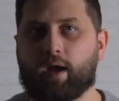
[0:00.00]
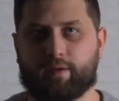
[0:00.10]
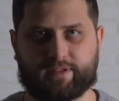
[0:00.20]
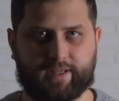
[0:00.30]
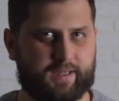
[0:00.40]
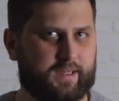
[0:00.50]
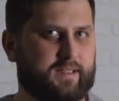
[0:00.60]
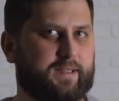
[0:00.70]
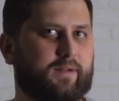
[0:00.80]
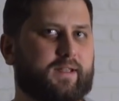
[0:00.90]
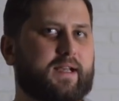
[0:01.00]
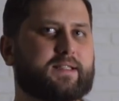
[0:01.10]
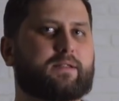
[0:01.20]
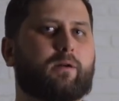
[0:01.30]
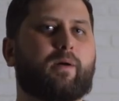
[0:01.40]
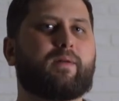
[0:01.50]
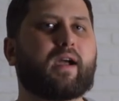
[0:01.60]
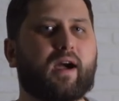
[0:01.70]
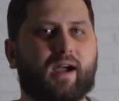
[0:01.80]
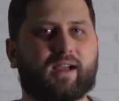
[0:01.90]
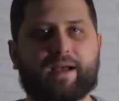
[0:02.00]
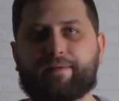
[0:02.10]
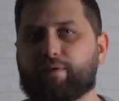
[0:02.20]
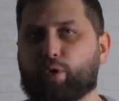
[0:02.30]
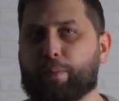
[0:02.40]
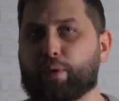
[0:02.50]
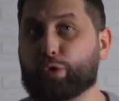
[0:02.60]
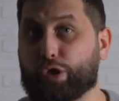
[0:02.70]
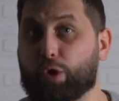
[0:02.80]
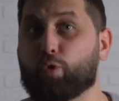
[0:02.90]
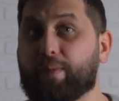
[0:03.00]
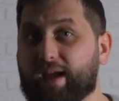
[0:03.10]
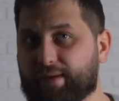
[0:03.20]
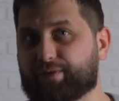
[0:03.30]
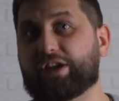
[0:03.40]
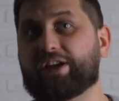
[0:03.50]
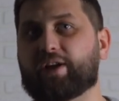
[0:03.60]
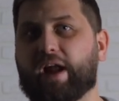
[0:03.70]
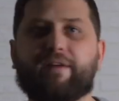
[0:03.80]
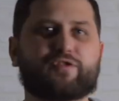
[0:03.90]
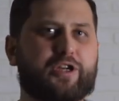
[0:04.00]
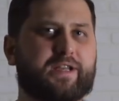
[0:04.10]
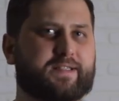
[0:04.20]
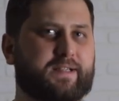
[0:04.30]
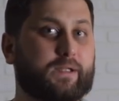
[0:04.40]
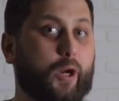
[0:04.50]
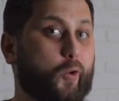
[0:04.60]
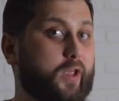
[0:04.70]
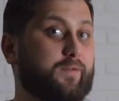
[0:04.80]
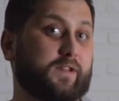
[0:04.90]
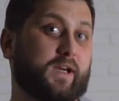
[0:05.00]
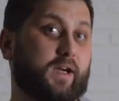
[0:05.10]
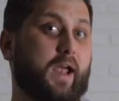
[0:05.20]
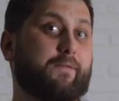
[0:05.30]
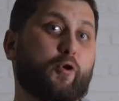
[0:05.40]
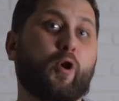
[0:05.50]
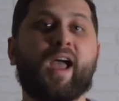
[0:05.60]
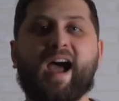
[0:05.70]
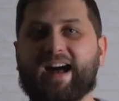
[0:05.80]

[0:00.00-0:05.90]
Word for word: В середине 19 века, когда в Европе уже умели в телеграф, железные дороги и фотографию,